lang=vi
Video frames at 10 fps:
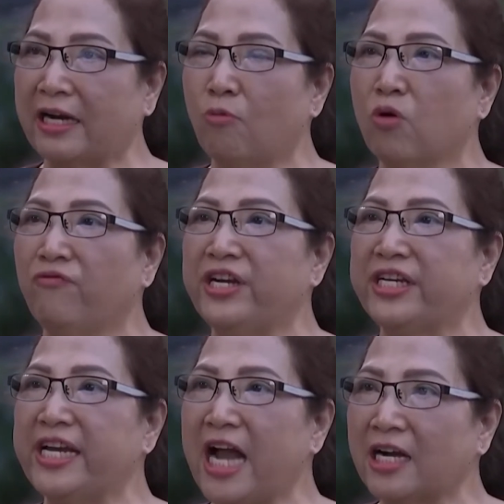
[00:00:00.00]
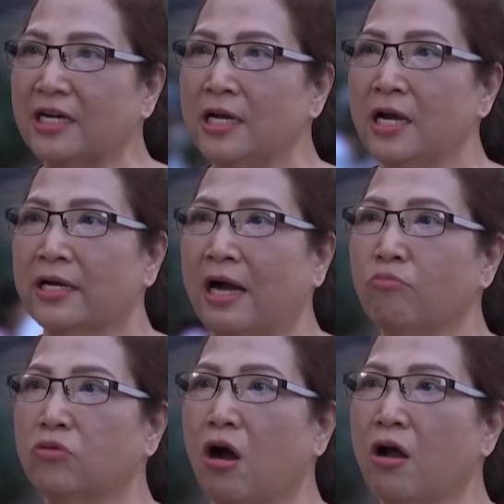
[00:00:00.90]
không có vị trí đất,
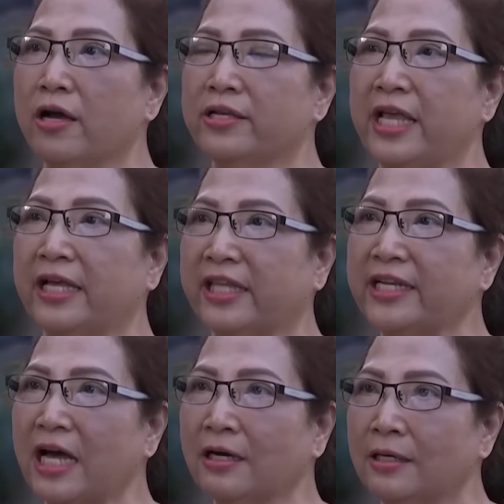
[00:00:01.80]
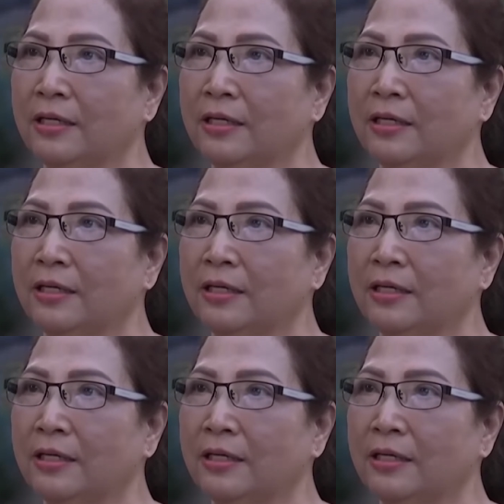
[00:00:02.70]
không có diện tích đất,